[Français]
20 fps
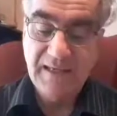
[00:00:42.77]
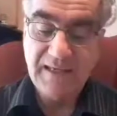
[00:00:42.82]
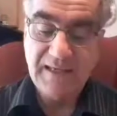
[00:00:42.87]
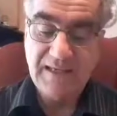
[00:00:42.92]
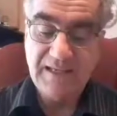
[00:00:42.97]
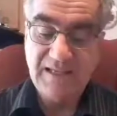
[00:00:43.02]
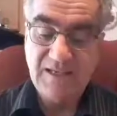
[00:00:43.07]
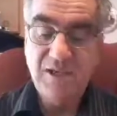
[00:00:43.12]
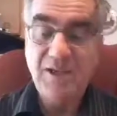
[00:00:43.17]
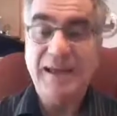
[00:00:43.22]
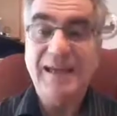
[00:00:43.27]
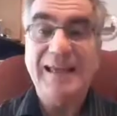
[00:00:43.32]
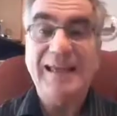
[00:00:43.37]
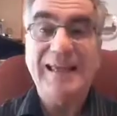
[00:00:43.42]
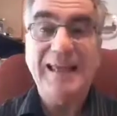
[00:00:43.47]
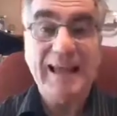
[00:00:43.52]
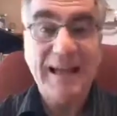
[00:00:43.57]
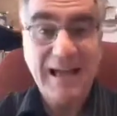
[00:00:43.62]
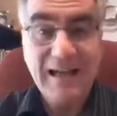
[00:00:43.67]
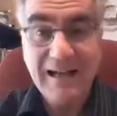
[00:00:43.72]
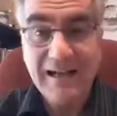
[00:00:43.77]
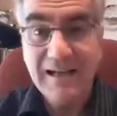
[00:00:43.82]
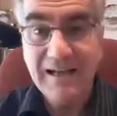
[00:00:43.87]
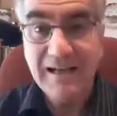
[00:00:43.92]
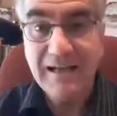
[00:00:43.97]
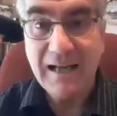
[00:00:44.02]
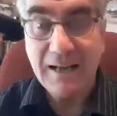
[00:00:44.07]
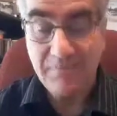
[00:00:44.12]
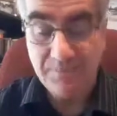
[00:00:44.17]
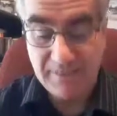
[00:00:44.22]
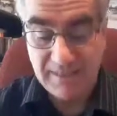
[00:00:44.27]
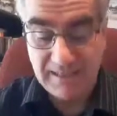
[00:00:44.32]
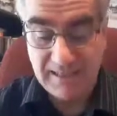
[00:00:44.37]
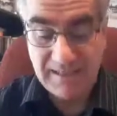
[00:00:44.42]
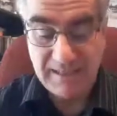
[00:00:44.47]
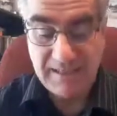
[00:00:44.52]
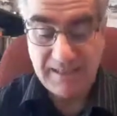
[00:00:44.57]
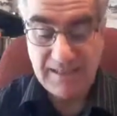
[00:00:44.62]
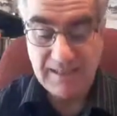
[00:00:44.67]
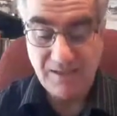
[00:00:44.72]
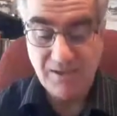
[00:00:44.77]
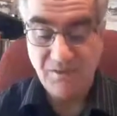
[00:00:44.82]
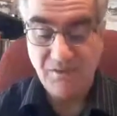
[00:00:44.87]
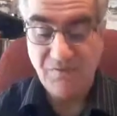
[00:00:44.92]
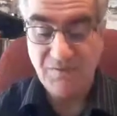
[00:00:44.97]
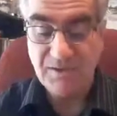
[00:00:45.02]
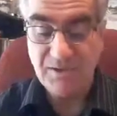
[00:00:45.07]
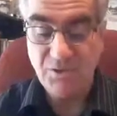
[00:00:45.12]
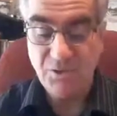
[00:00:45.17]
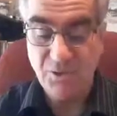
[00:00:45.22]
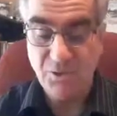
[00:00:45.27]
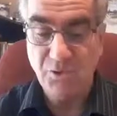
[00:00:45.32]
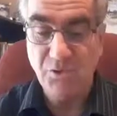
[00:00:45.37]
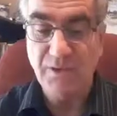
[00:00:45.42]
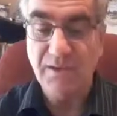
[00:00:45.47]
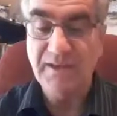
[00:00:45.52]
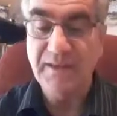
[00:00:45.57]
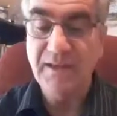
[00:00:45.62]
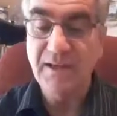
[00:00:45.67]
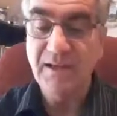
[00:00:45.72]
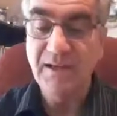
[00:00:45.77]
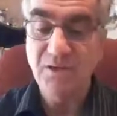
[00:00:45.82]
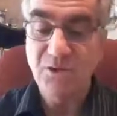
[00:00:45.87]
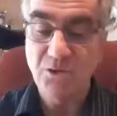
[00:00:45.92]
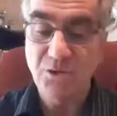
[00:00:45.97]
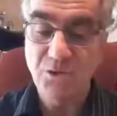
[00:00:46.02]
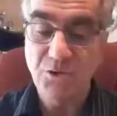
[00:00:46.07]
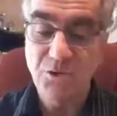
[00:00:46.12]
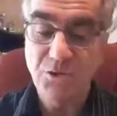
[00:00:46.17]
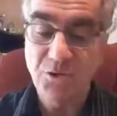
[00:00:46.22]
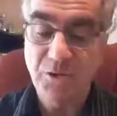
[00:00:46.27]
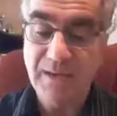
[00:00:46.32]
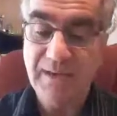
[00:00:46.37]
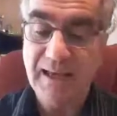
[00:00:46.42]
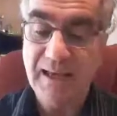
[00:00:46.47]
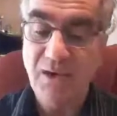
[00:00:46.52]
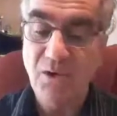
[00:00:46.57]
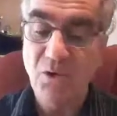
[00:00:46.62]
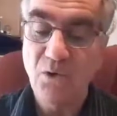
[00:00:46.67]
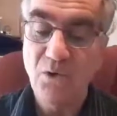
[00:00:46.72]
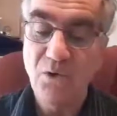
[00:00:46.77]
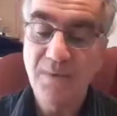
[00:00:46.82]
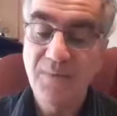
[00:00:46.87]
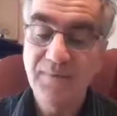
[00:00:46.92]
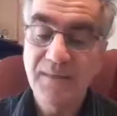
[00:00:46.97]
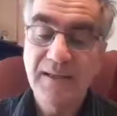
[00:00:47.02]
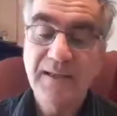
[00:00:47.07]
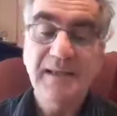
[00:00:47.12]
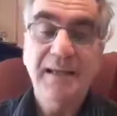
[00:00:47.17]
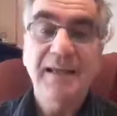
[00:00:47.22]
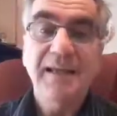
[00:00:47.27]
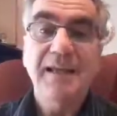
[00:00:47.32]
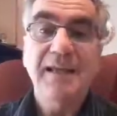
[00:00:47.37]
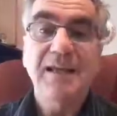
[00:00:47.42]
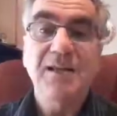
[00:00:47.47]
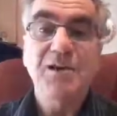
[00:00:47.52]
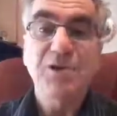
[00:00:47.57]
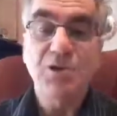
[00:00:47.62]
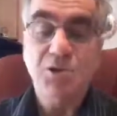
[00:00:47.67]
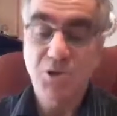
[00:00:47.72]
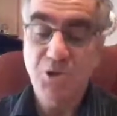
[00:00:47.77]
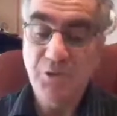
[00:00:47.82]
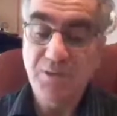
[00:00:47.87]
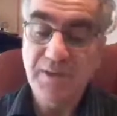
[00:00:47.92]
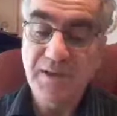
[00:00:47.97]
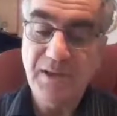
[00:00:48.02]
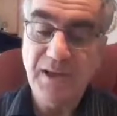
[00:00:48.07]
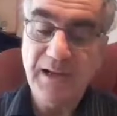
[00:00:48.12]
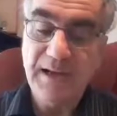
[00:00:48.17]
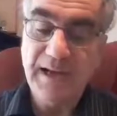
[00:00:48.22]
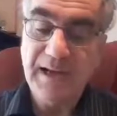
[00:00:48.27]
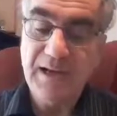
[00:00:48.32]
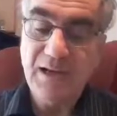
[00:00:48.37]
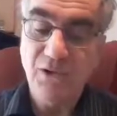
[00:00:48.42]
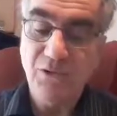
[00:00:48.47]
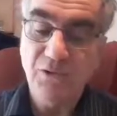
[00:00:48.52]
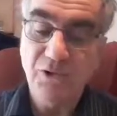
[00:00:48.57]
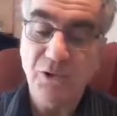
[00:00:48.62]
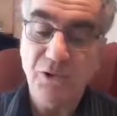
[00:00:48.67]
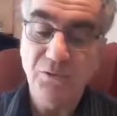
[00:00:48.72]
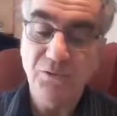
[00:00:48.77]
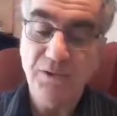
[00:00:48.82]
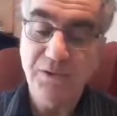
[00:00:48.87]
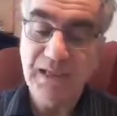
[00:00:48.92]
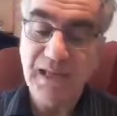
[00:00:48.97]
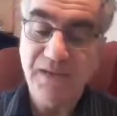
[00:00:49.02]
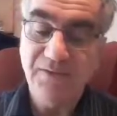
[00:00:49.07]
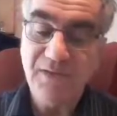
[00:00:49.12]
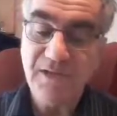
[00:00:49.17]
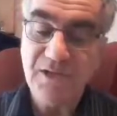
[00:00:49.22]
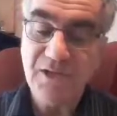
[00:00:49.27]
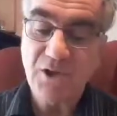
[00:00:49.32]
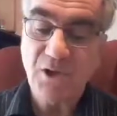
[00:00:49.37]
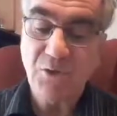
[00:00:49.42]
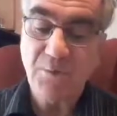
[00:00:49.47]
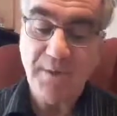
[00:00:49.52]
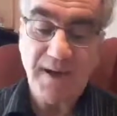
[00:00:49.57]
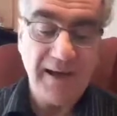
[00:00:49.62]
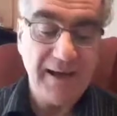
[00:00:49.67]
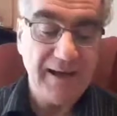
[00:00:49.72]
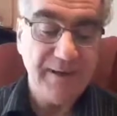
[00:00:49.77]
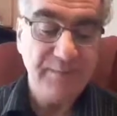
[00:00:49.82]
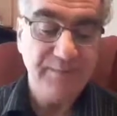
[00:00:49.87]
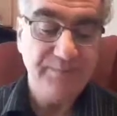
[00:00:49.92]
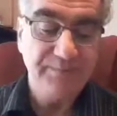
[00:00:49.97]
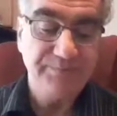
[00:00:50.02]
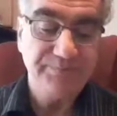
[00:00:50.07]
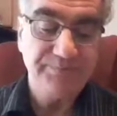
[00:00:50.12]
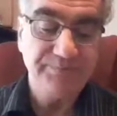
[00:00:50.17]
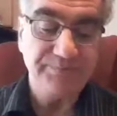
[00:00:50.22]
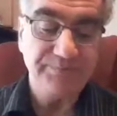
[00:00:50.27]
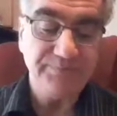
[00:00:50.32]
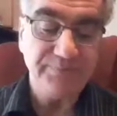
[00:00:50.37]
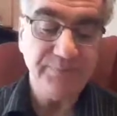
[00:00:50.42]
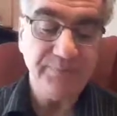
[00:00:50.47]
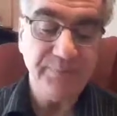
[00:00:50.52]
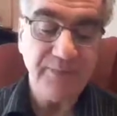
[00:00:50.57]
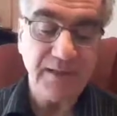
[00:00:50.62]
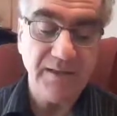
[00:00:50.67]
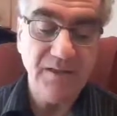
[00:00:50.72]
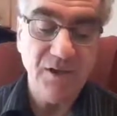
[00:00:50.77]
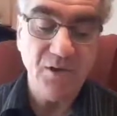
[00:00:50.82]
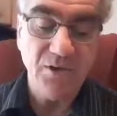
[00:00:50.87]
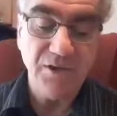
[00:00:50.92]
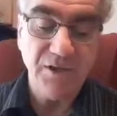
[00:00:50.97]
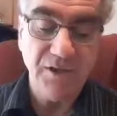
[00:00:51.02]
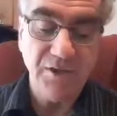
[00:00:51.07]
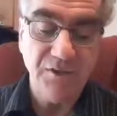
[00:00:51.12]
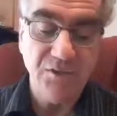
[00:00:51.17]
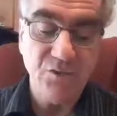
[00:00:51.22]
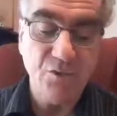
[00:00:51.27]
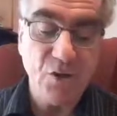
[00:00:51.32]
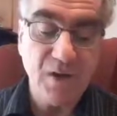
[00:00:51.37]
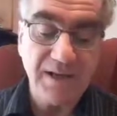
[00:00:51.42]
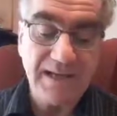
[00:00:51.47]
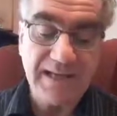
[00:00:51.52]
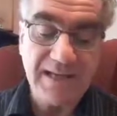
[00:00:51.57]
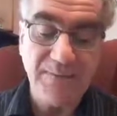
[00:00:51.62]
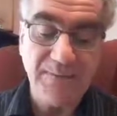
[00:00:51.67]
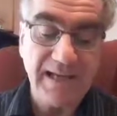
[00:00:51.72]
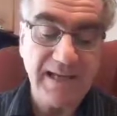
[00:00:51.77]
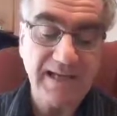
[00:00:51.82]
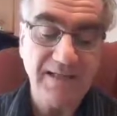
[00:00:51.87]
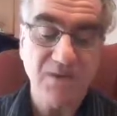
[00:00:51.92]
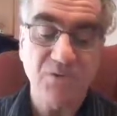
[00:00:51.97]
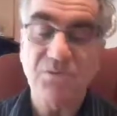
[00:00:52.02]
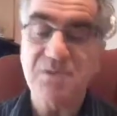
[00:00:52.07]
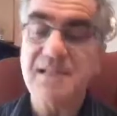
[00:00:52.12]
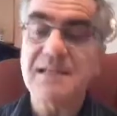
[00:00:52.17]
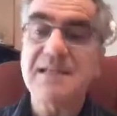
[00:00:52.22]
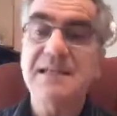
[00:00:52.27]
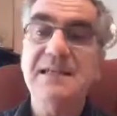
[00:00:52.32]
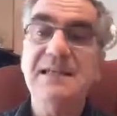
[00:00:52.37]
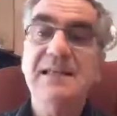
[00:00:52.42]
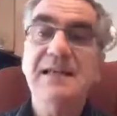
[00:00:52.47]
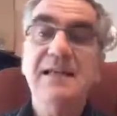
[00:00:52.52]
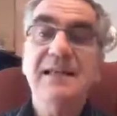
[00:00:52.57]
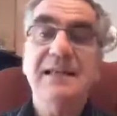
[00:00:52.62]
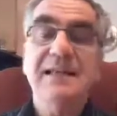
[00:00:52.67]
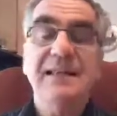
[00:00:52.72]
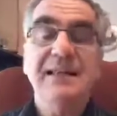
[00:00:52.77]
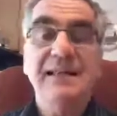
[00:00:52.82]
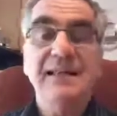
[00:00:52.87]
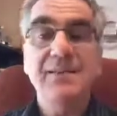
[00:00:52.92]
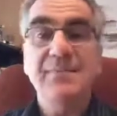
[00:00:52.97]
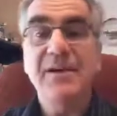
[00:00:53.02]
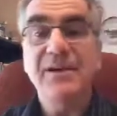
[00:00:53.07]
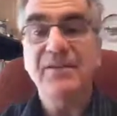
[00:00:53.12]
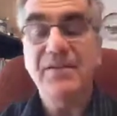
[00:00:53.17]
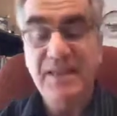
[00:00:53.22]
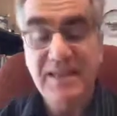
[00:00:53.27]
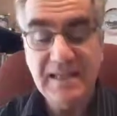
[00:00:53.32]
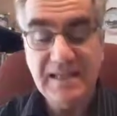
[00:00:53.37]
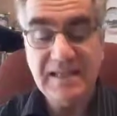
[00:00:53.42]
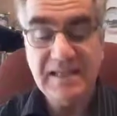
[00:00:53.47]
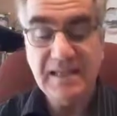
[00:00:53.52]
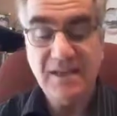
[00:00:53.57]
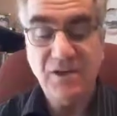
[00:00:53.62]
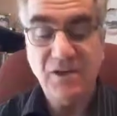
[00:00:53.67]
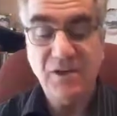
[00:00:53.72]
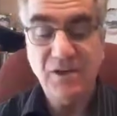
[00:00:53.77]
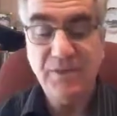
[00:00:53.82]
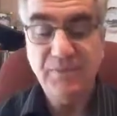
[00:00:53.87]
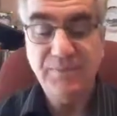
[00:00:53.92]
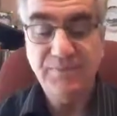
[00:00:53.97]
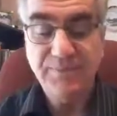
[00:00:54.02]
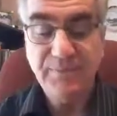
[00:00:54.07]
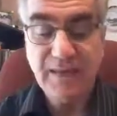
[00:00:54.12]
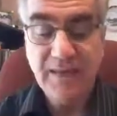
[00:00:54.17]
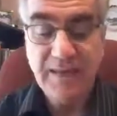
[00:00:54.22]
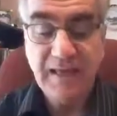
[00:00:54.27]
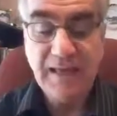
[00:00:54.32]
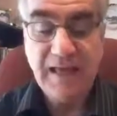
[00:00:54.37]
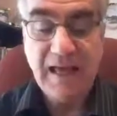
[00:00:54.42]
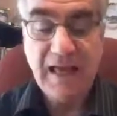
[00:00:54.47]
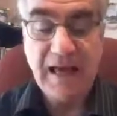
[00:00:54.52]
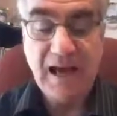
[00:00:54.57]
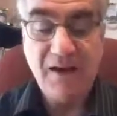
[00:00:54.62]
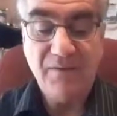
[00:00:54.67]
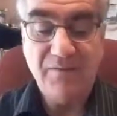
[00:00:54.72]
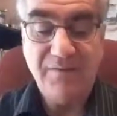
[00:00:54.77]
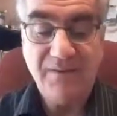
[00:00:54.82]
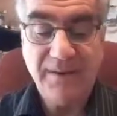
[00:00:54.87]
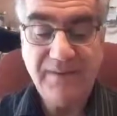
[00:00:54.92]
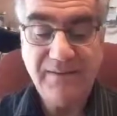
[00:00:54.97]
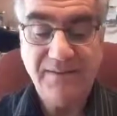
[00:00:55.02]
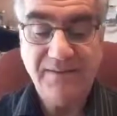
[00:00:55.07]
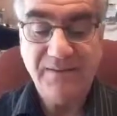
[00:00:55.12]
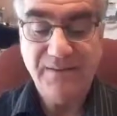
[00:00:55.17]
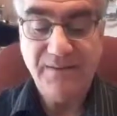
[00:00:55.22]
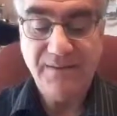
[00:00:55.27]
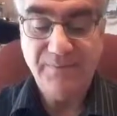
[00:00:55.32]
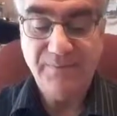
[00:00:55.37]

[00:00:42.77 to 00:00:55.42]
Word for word: qui serait grand, appelé euh, fils du, du Dieu très haut, et que Dieu lui donnerait le trône de David, son père. Donc, il y a une troisième raison aussi d'être émerveillé, c'est que, en fait,